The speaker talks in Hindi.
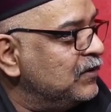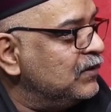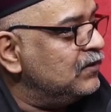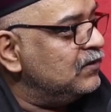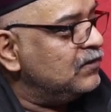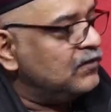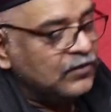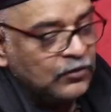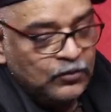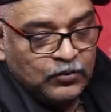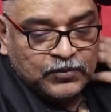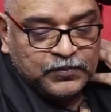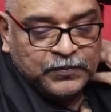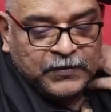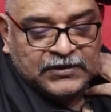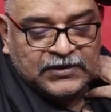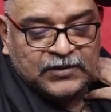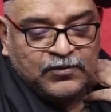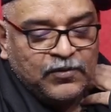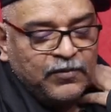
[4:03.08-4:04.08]
में उस
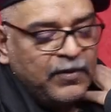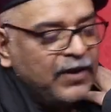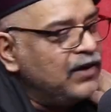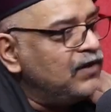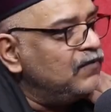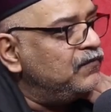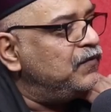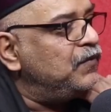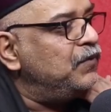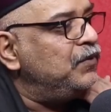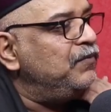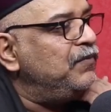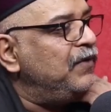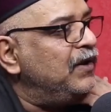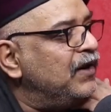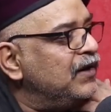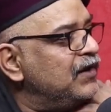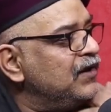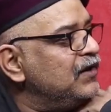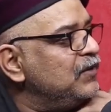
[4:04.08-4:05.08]
पर से मोबाइल फ़ोन
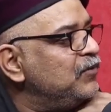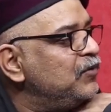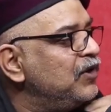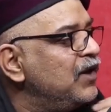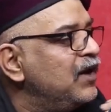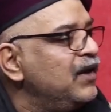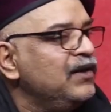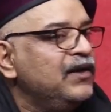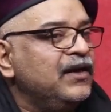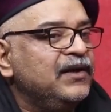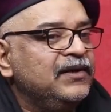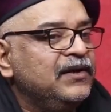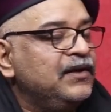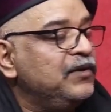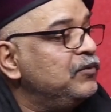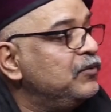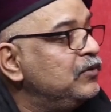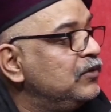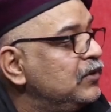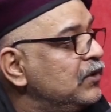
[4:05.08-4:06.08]
फलाने ने बुला लिया ये
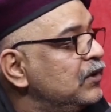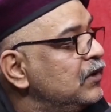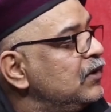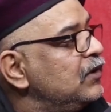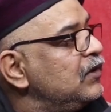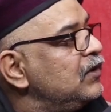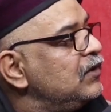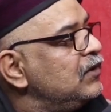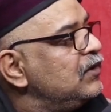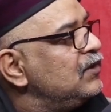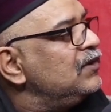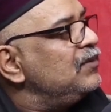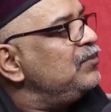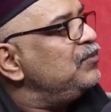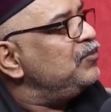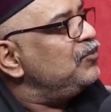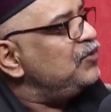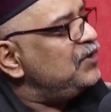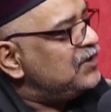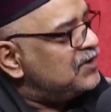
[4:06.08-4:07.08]
वो
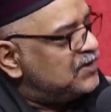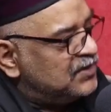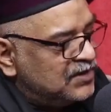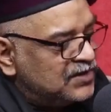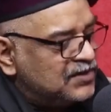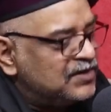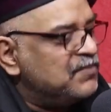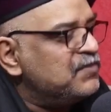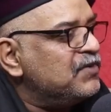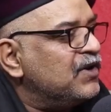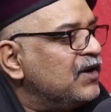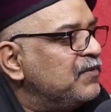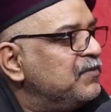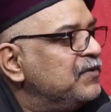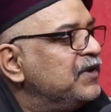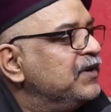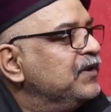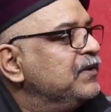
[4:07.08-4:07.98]
पूरी सिस्टम करप्ट